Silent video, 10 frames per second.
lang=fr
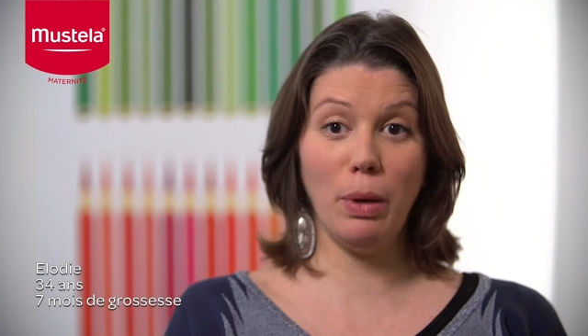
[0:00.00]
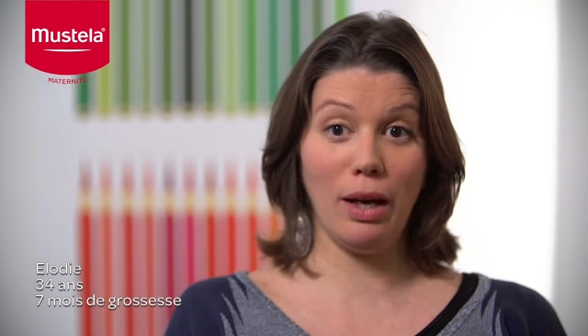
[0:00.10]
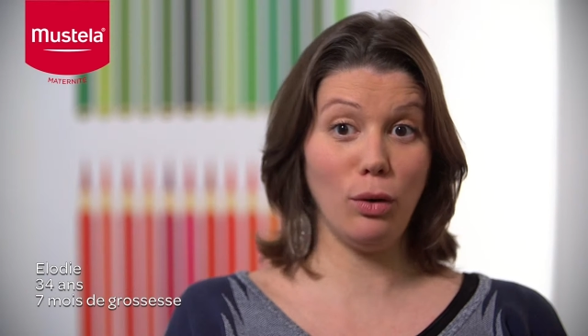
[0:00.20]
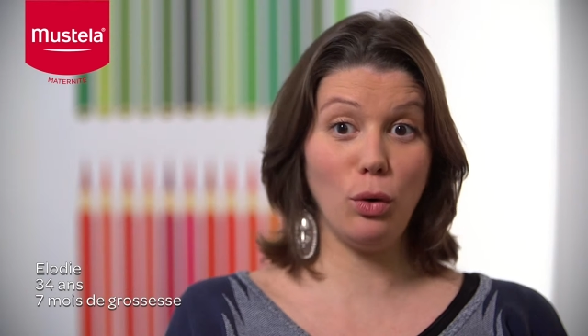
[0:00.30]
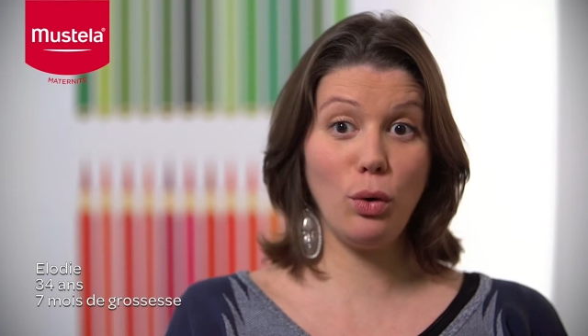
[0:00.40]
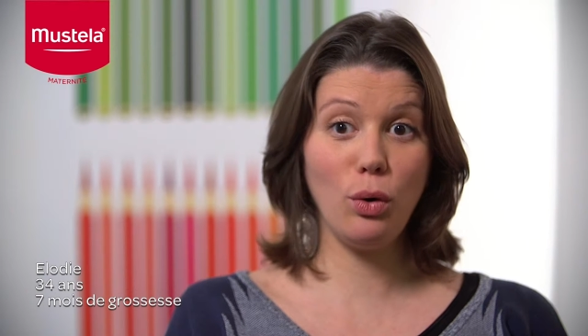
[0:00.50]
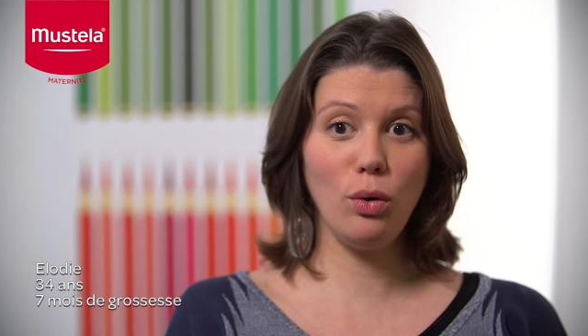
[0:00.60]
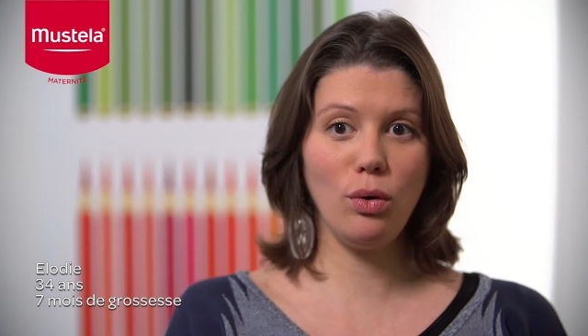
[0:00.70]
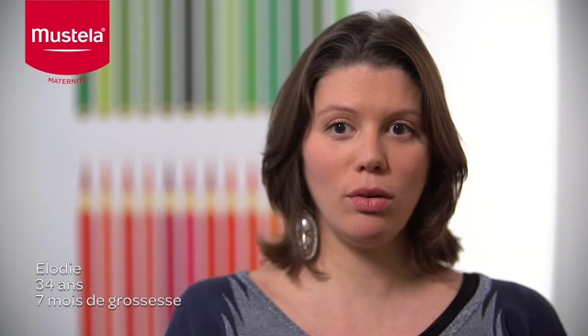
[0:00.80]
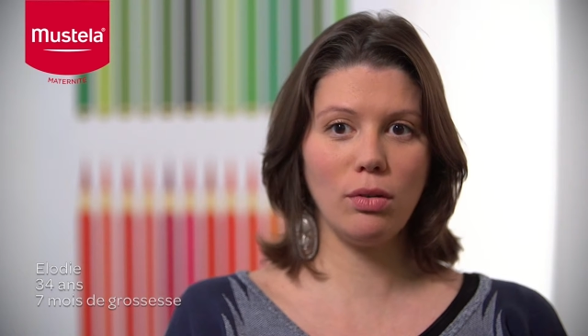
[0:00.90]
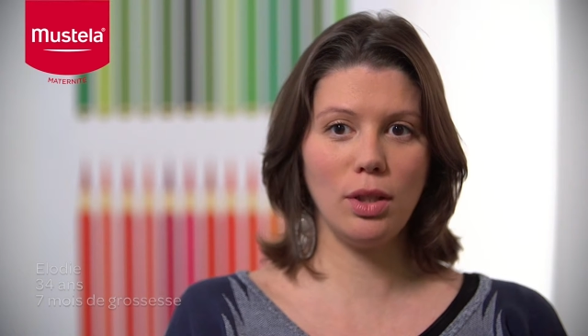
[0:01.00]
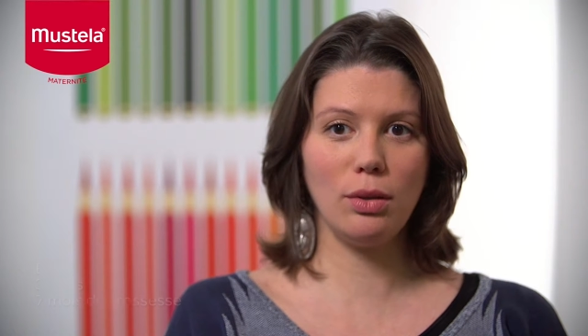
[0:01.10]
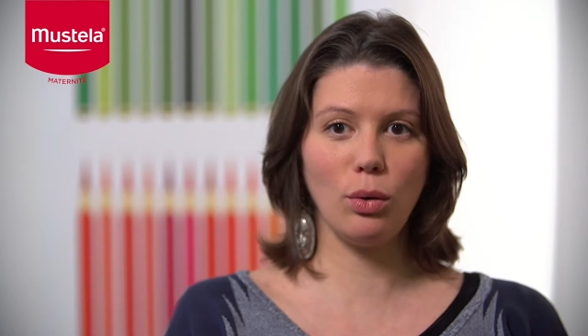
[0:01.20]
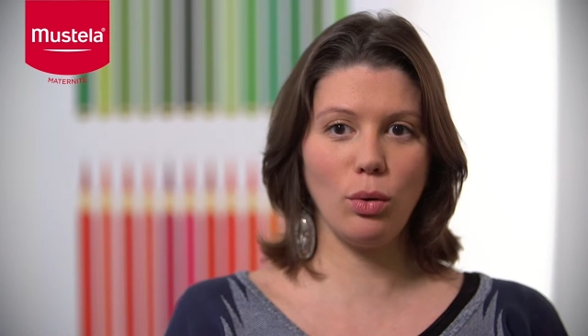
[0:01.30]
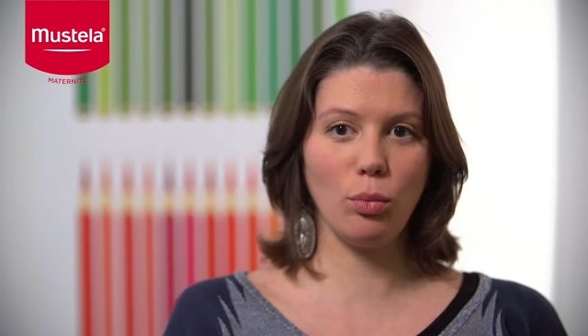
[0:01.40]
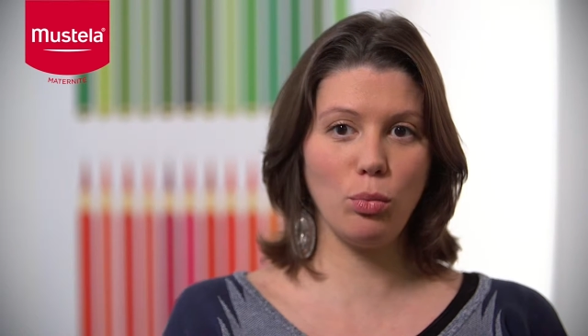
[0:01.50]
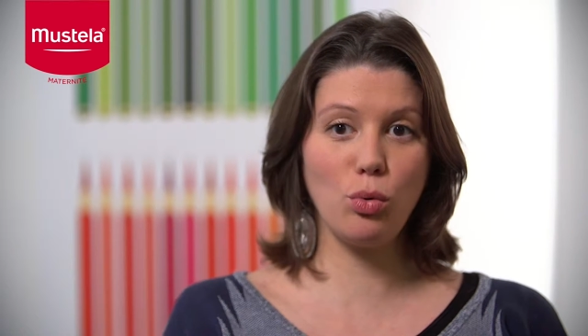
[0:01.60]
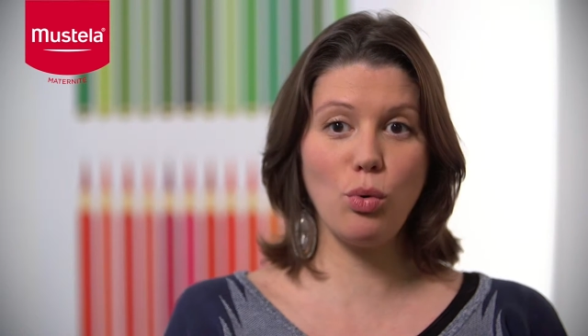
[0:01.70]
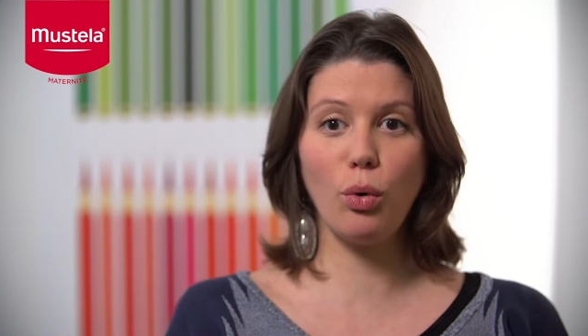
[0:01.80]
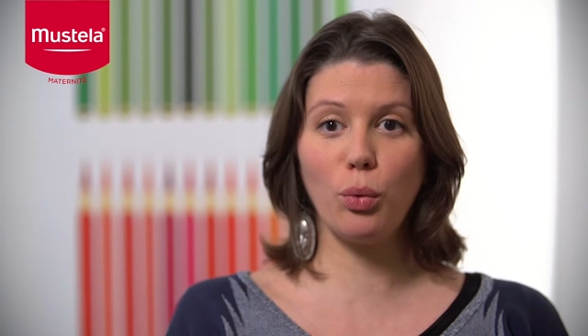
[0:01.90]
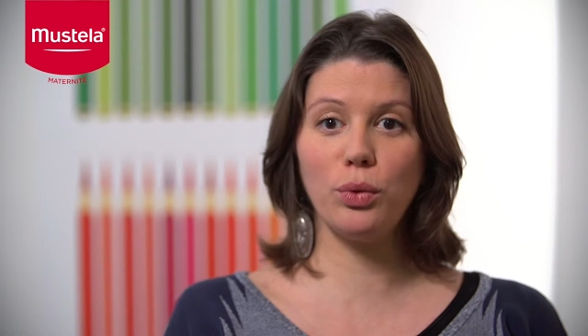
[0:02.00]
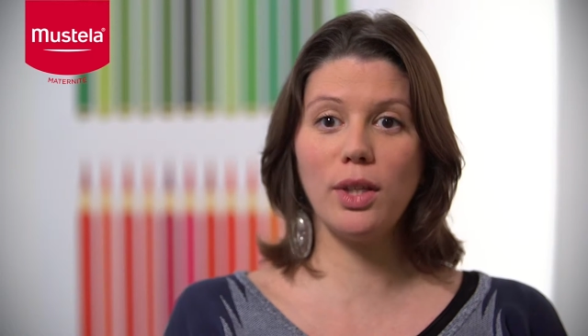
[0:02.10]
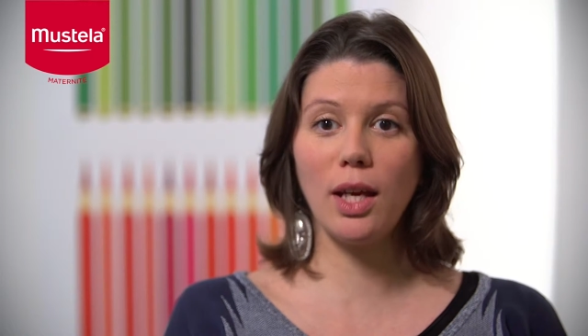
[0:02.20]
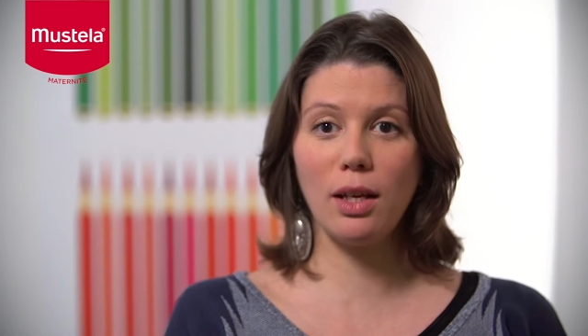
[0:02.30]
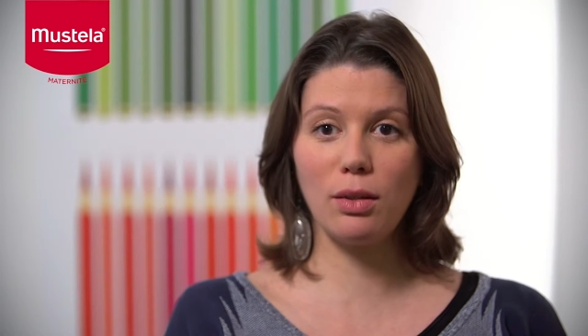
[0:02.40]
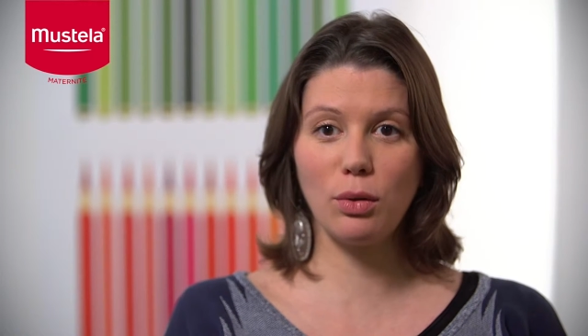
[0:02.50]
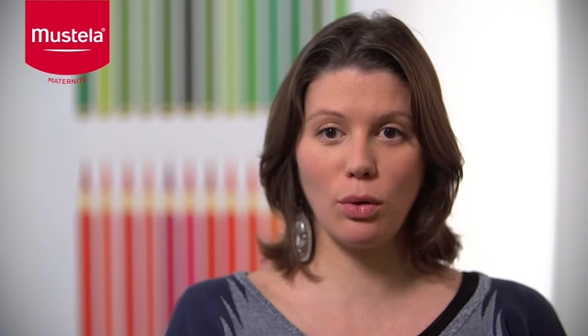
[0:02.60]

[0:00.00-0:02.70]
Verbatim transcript: parlant, en étant beaucoup en contact.